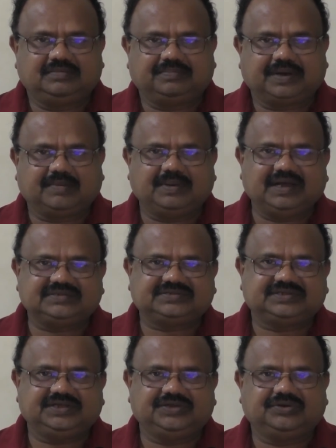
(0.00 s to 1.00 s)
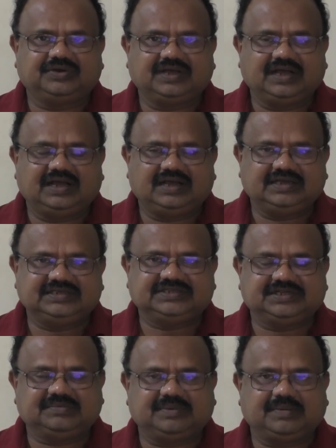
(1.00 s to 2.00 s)
ప్రభాస్ హీరోగా ఈ
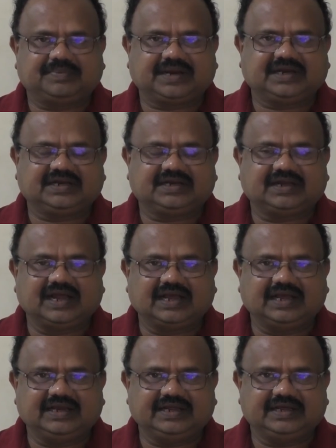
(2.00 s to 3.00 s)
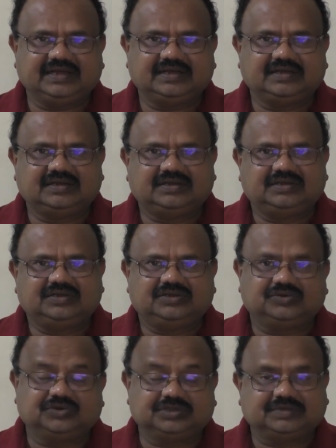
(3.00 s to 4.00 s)
సినిమా ప్రకటన రాగానే
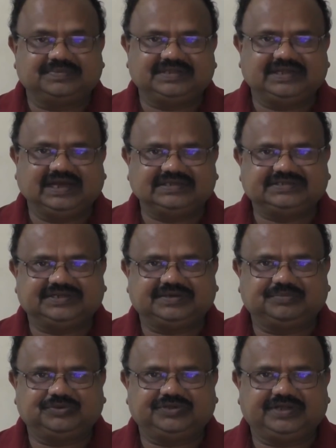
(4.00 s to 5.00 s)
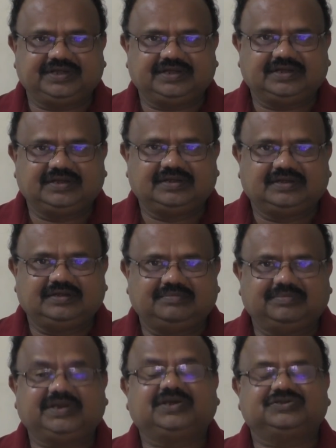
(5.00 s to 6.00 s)
కొంతమంది ఆశ్చర్యపోతే
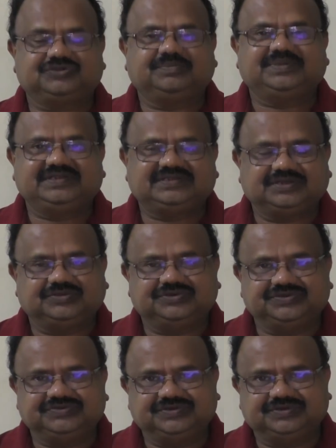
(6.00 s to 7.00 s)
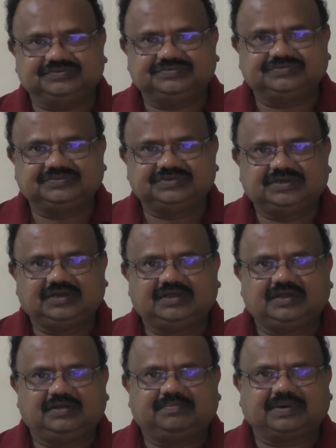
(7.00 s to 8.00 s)
మరికొంతమంది సంతోషించారు
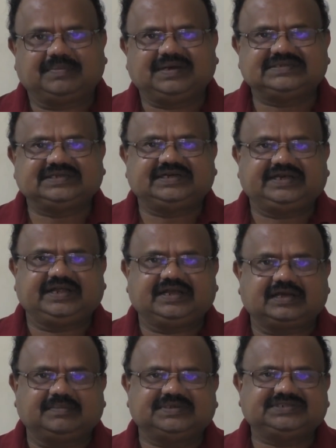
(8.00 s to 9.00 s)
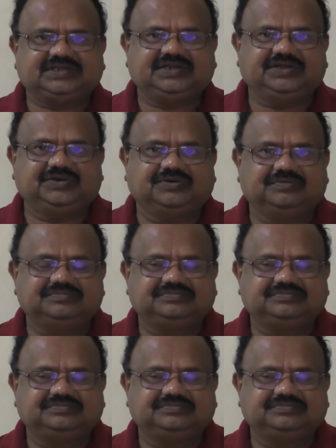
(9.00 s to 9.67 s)
ప్రభాస్ అంటే కమర్షియల్ హీరో